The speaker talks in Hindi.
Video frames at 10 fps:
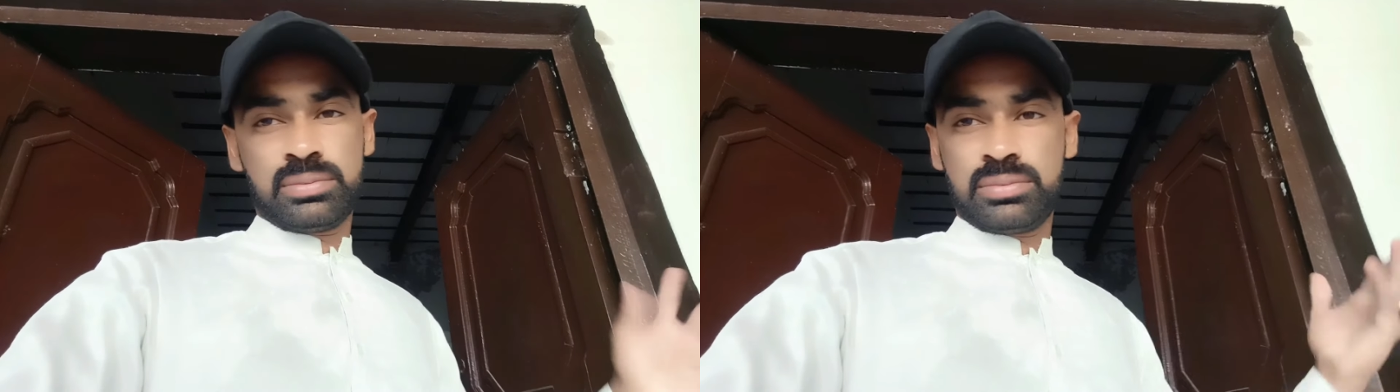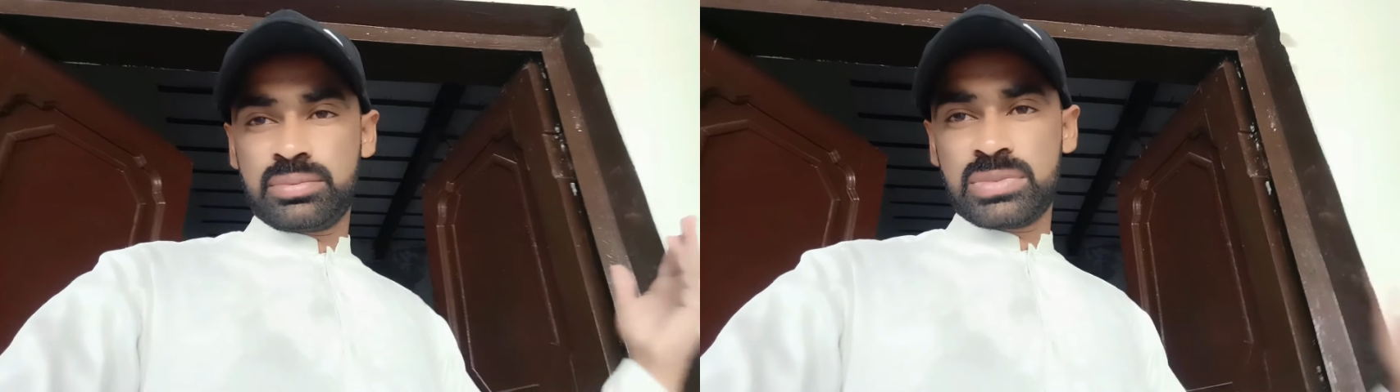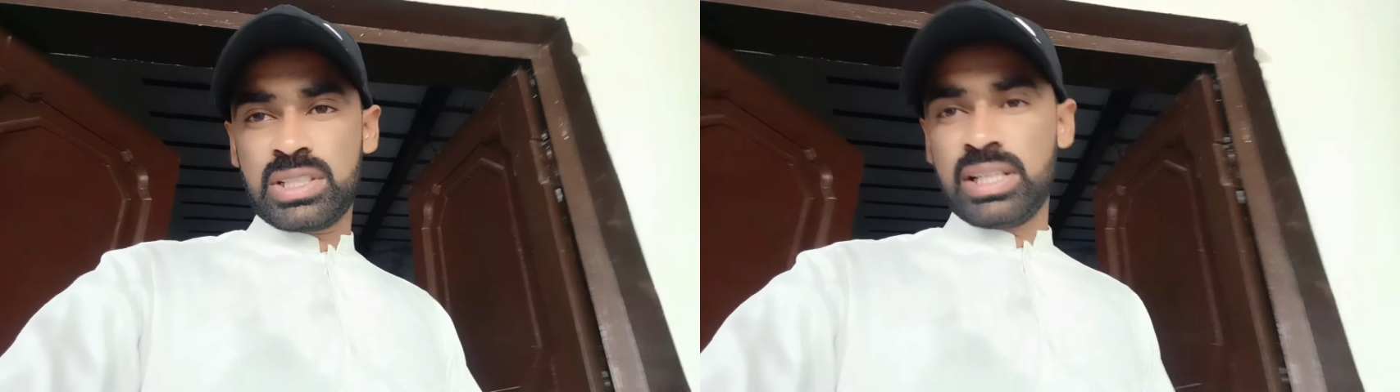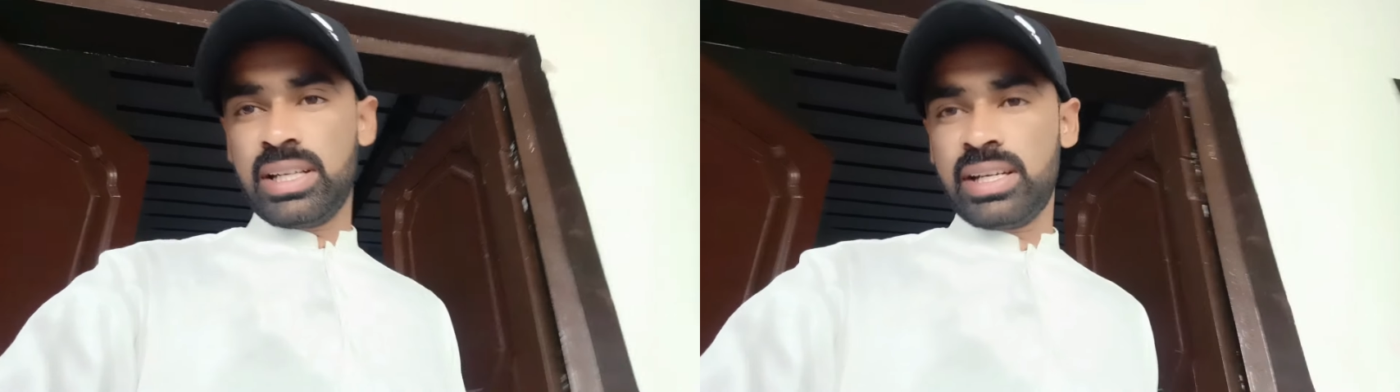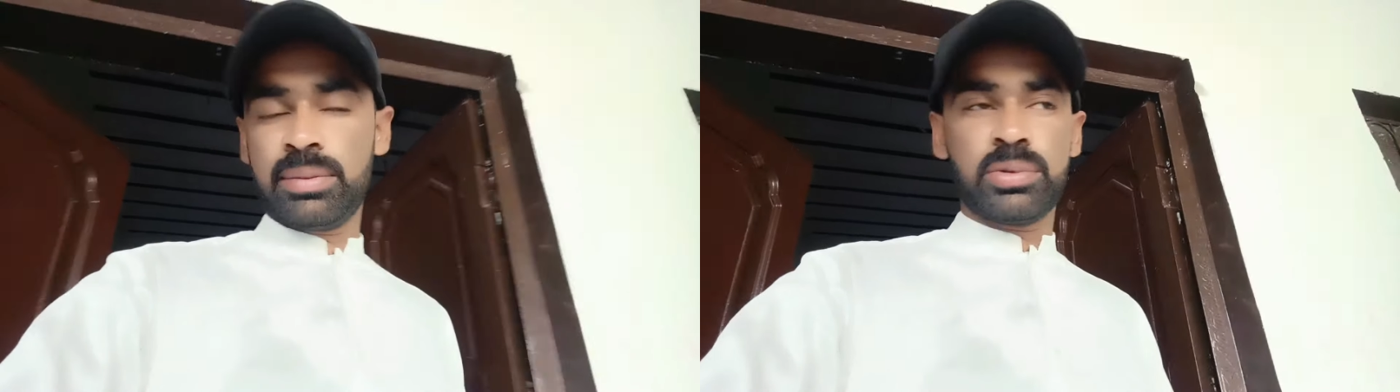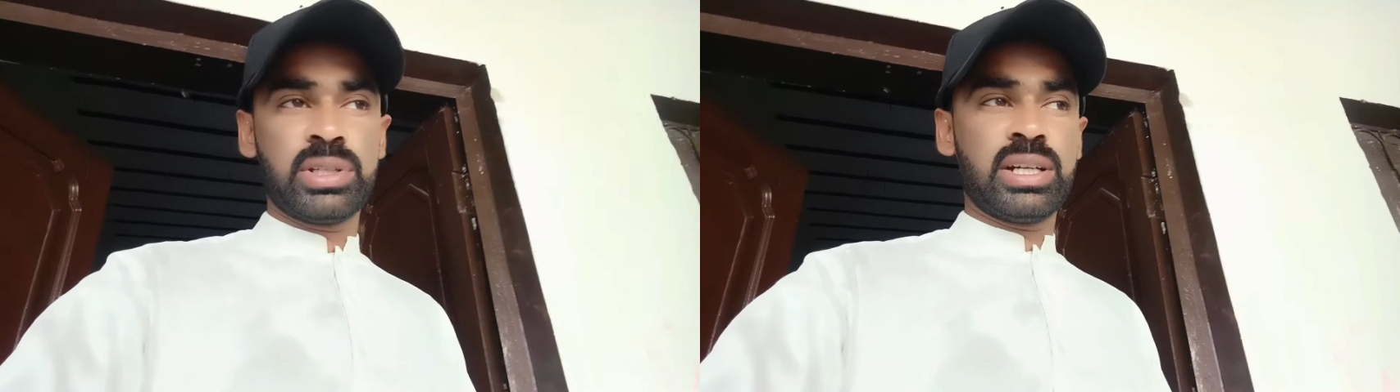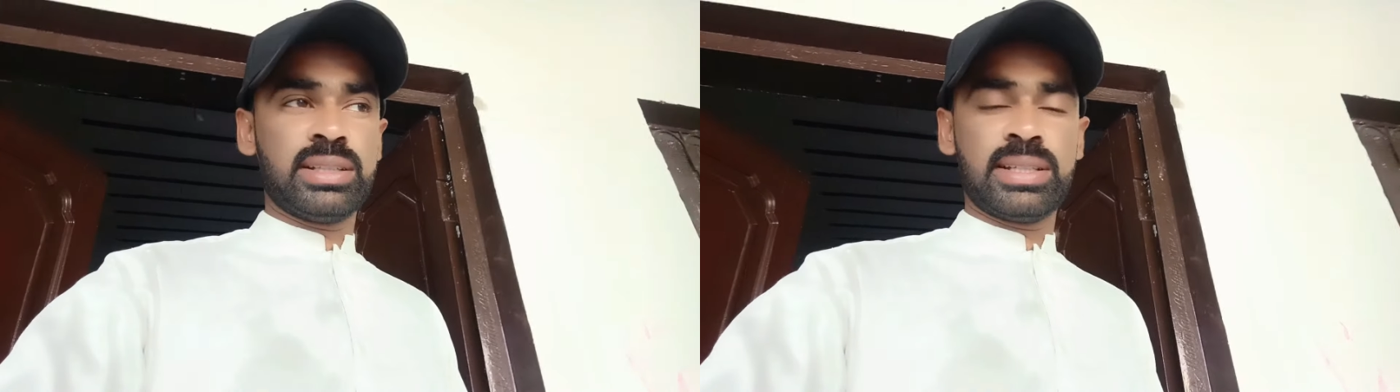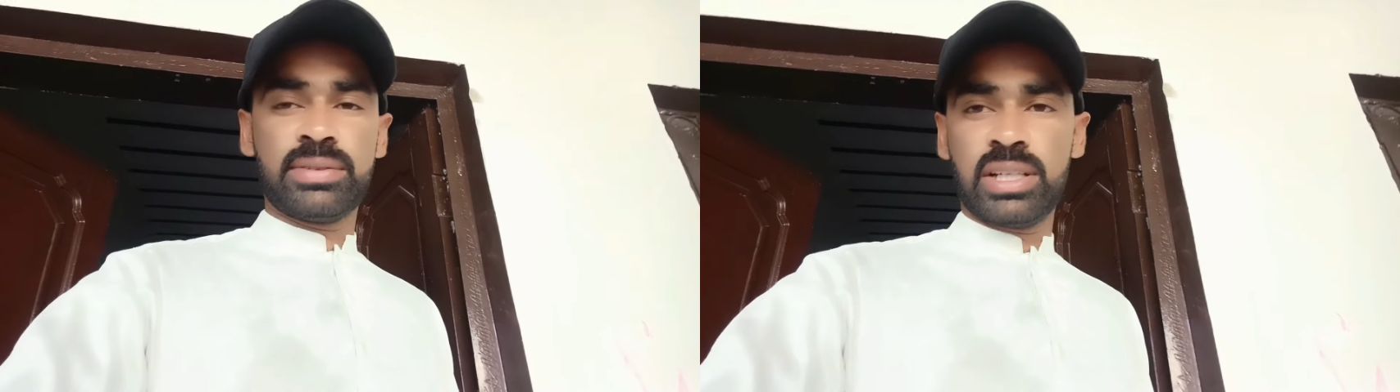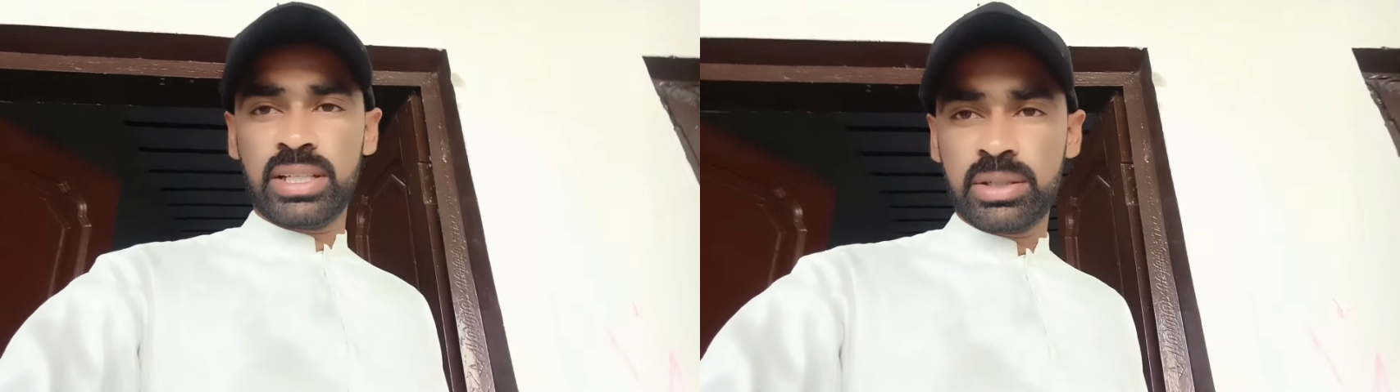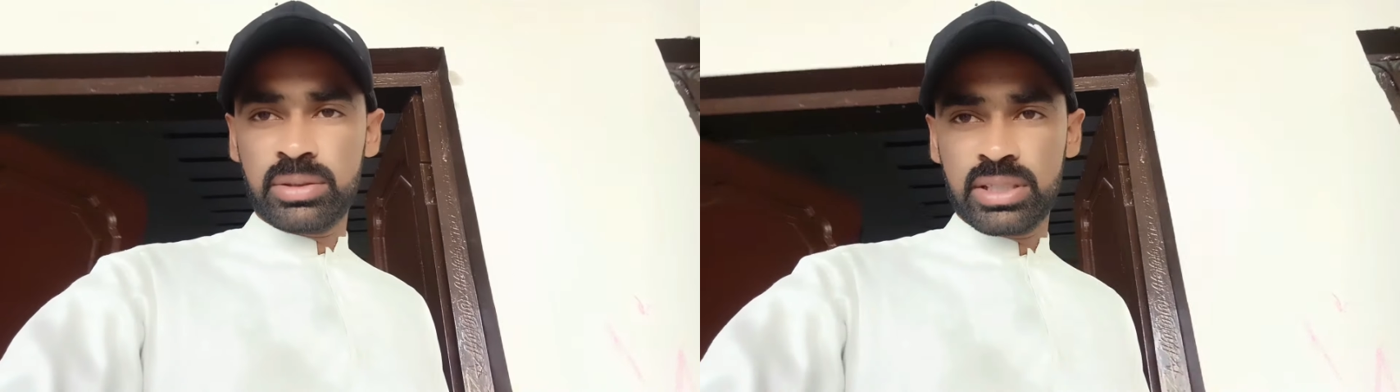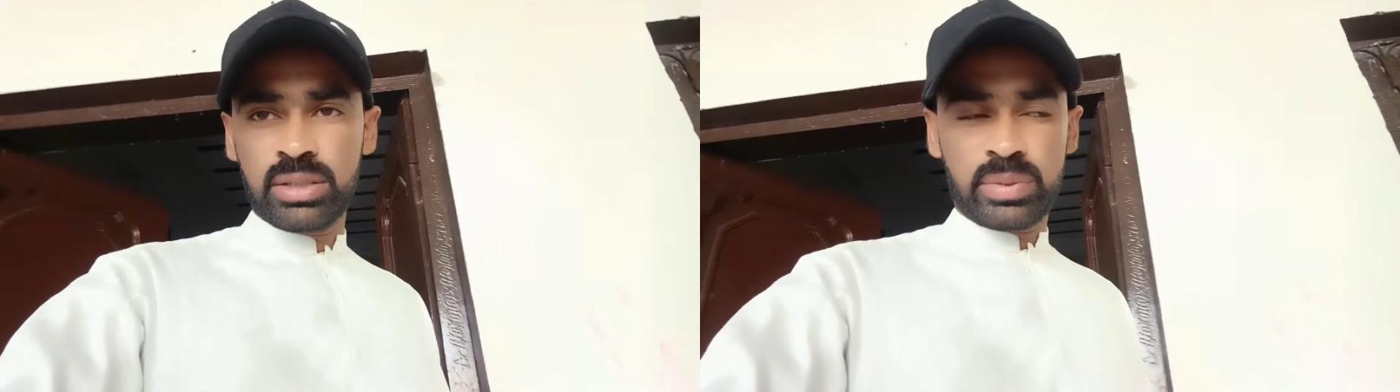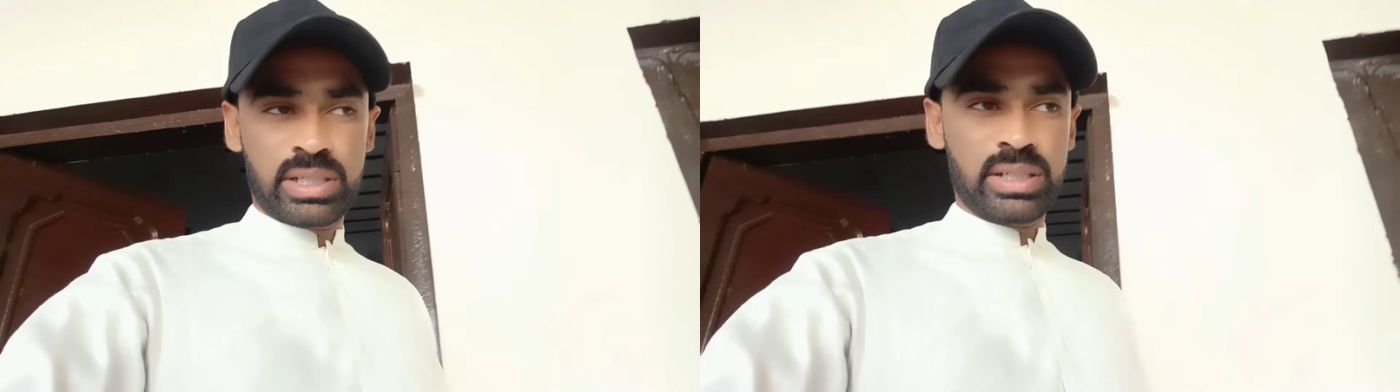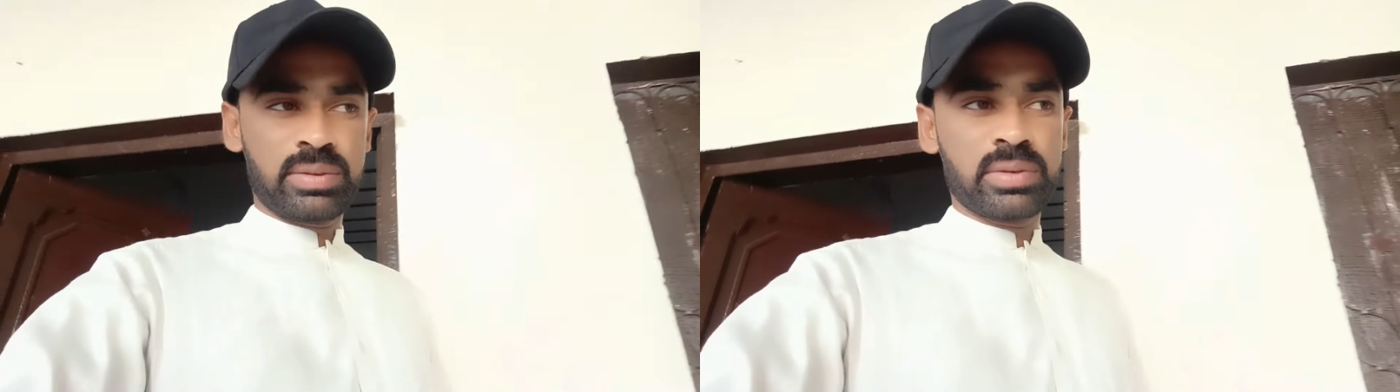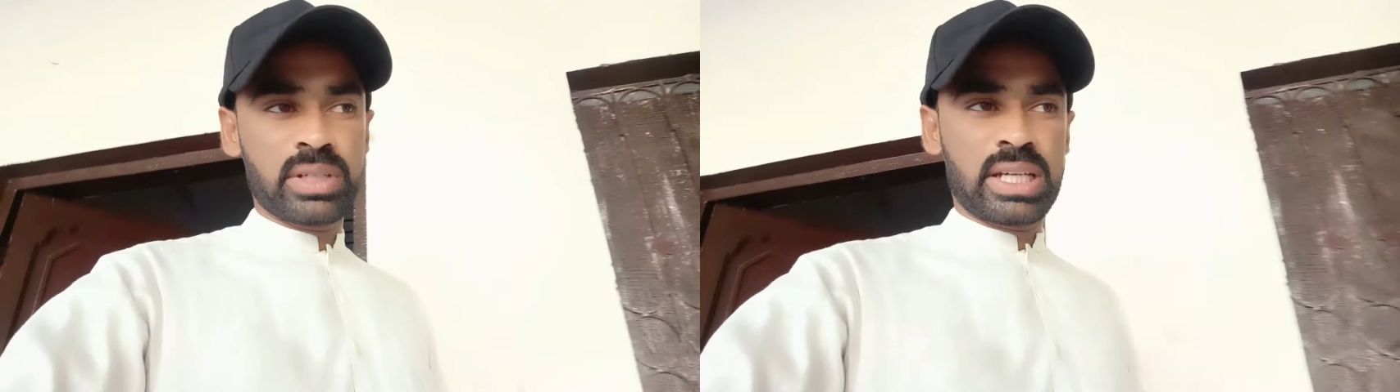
चले आए आपको दिखाते हैं अफ्तारी की रूटीन हमारे व्यूवर कह रहे